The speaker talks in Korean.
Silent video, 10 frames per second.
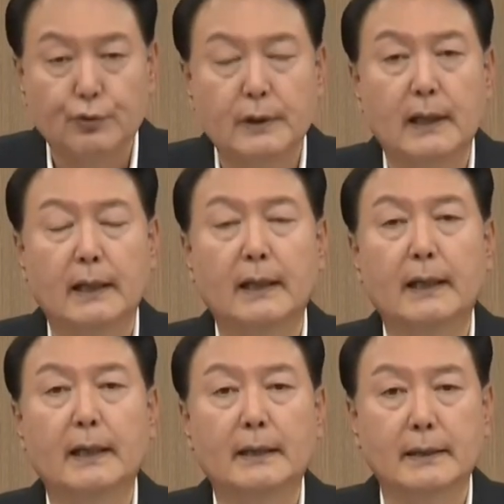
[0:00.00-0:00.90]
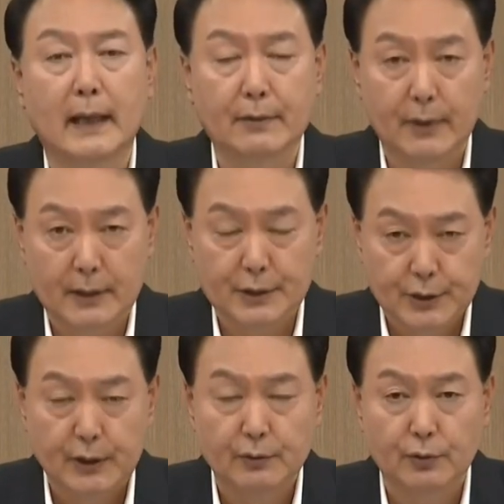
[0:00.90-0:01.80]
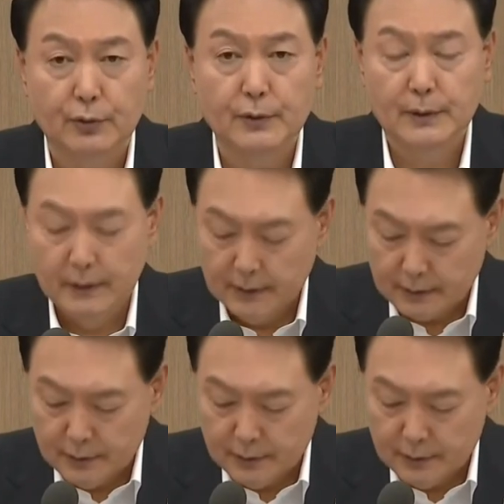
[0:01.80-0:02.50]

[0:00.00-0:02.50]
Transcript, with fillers: 우리나라의 대외 신인도를